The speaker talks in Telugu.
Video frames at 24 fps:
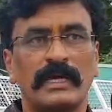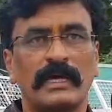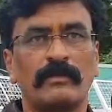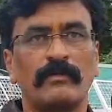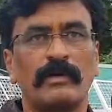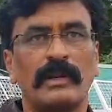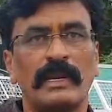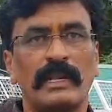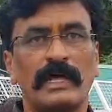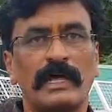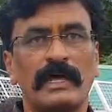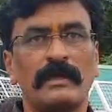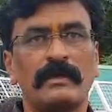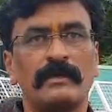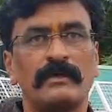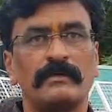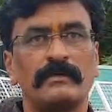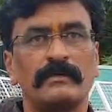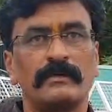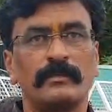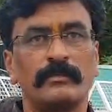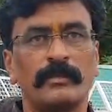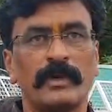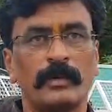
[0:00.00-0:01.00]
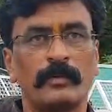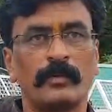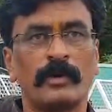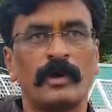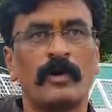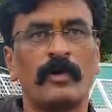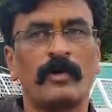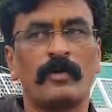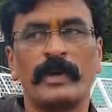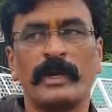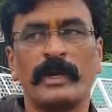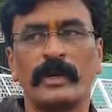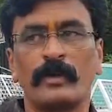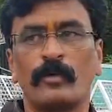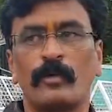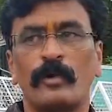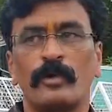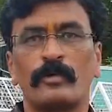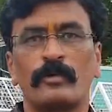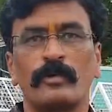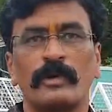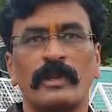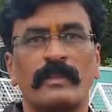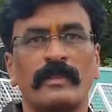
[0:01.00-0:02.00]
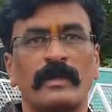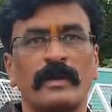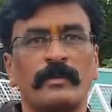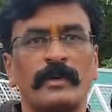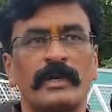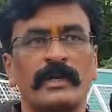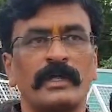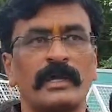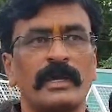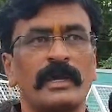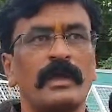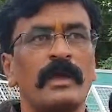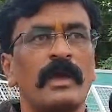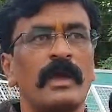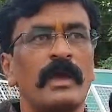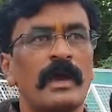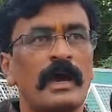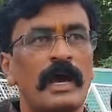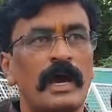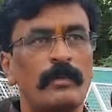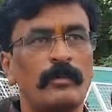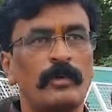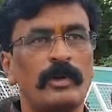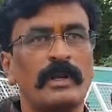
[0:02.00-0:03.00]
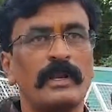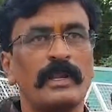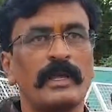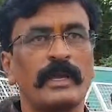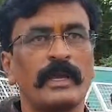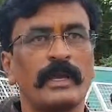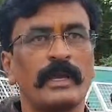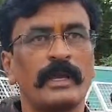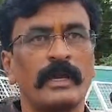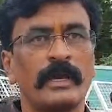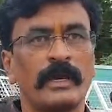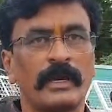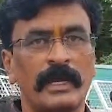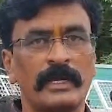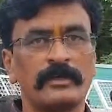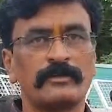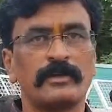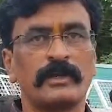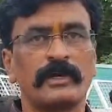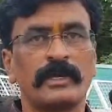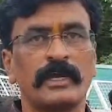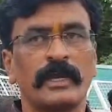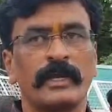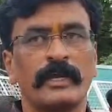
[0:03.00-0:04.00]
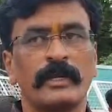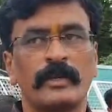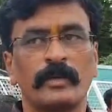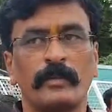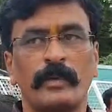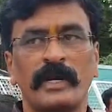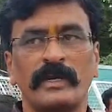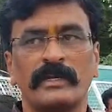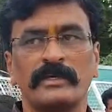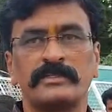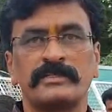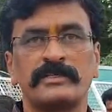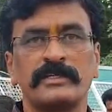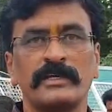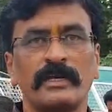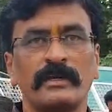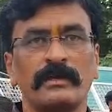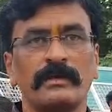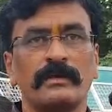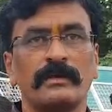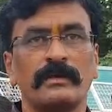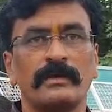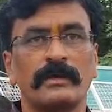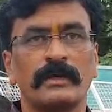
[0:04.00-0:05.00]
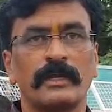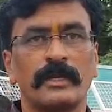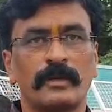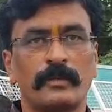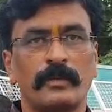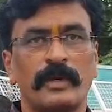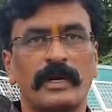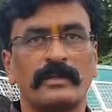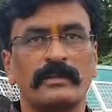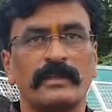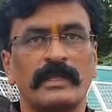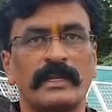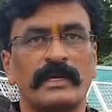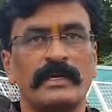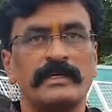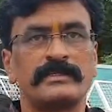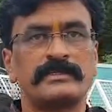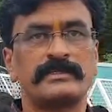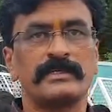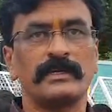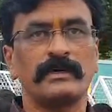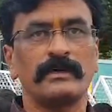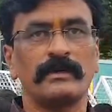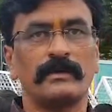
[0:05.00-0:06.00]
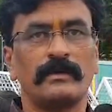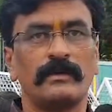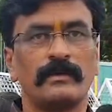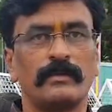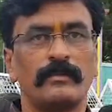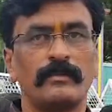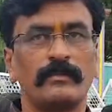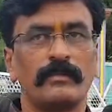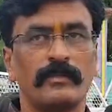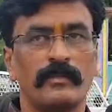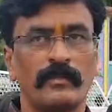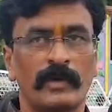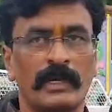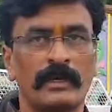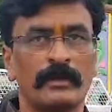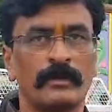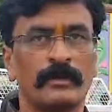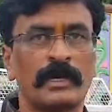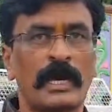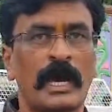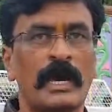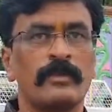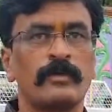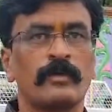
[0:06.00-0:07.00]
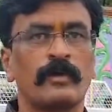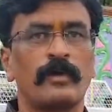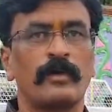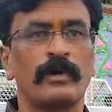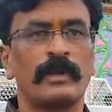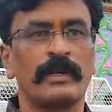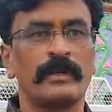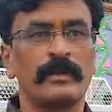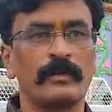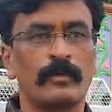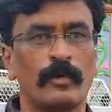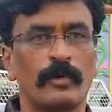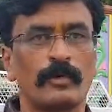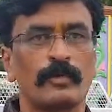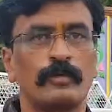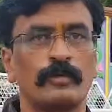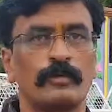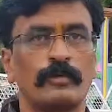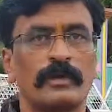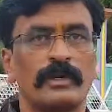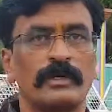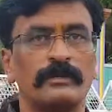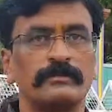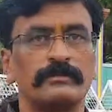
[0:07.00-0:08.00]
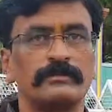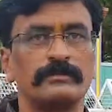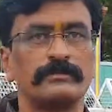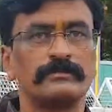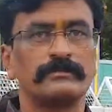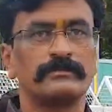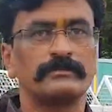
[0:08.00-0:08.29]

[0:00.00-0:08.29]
దానివల్ల మేము గవర్నమెంట్ కోరుకునేది ఏమంటే అమలుని రైతులకి గిట్టుబాటు ఇచ్చి గిట్టుబాటు ధర ఇచ్చి వాళ్ళు ఆదుకోవాలని కోరుకుంటున్నాం